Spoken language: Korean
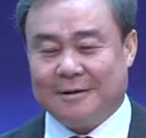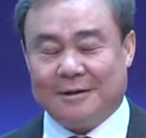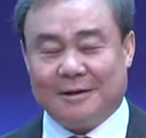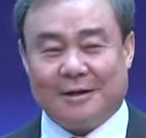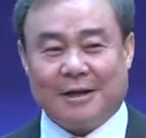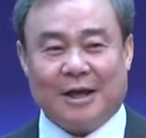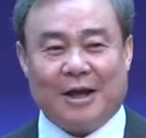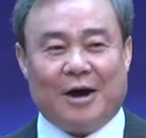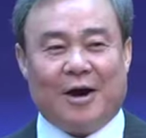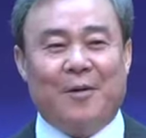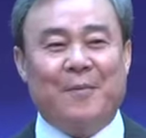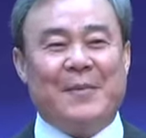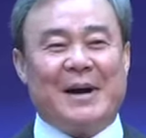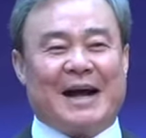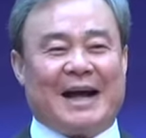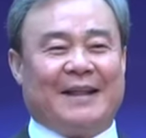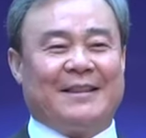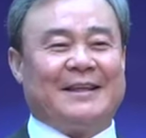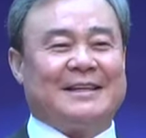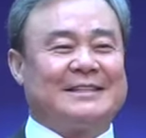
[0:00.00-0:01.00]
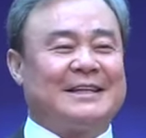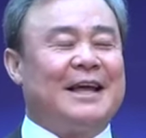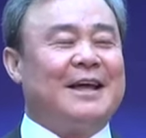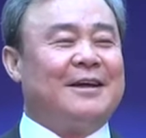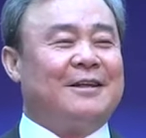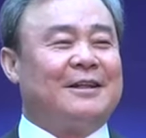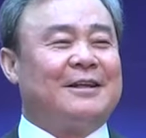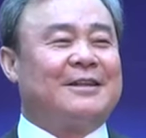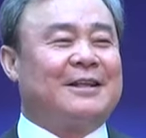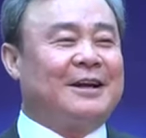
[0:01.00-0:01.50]
엄마가 안 되겠어요.
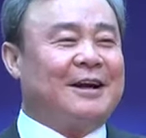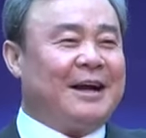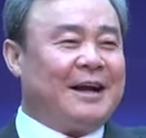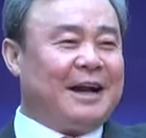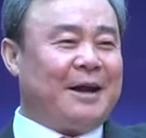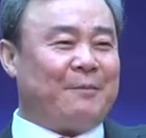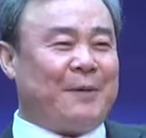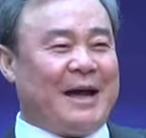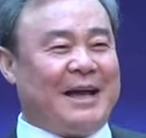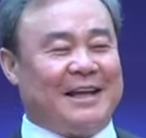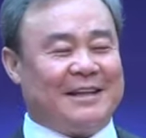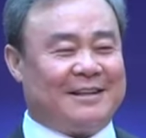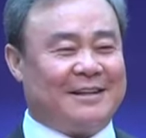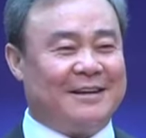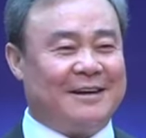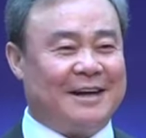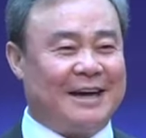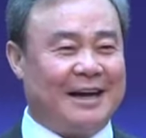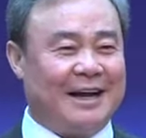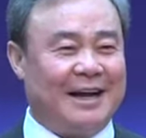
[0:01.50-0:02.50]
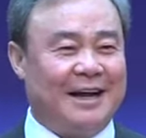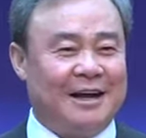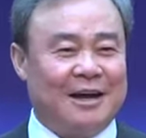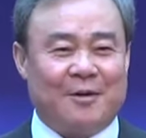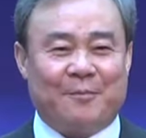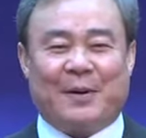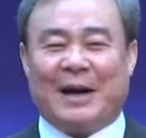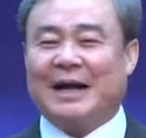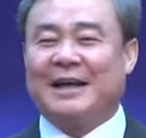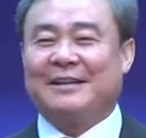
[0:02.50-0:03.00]
너 들어가라, 방에 들어가라. 그럼
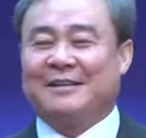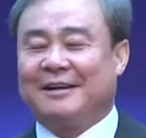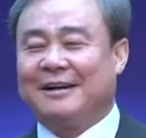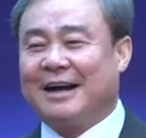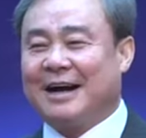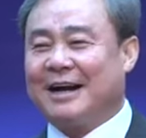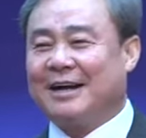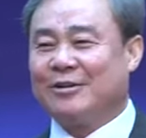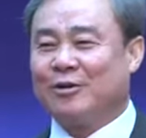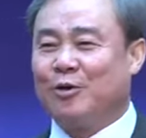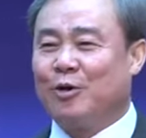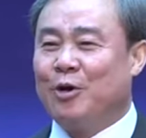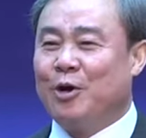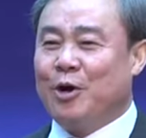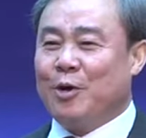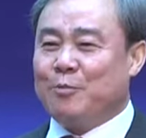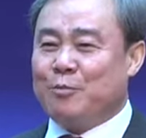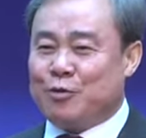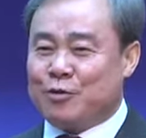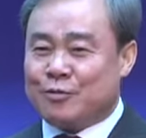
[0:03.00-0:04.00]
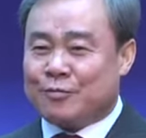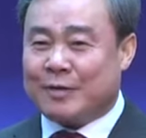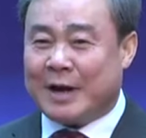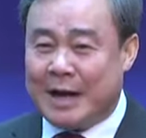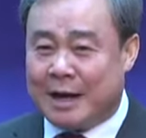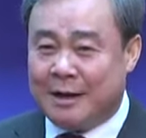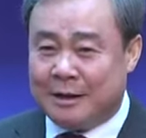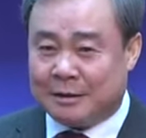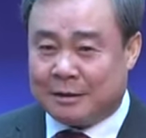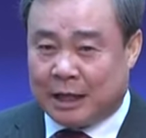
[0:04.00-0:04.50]
방에 들어가가지고 문
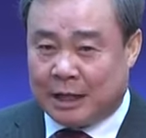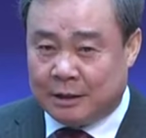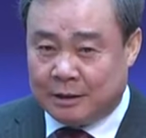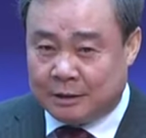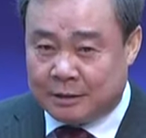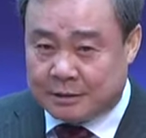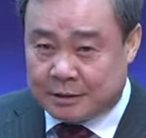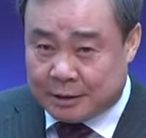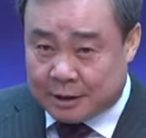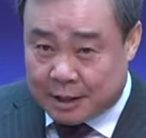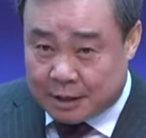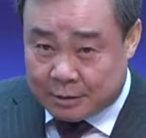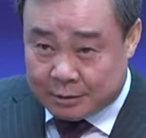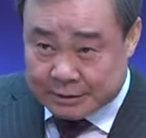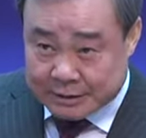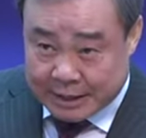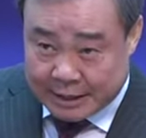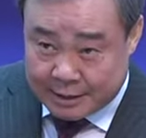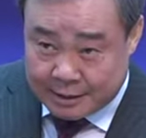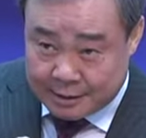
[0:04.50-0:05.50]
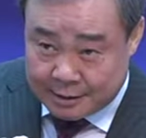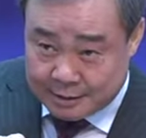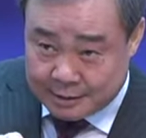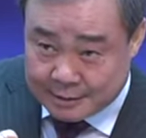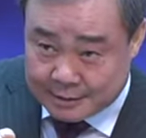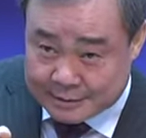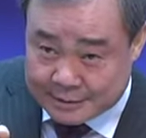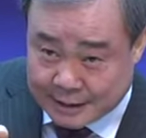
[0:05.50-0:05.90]
꽝 닫는 척하고 살짝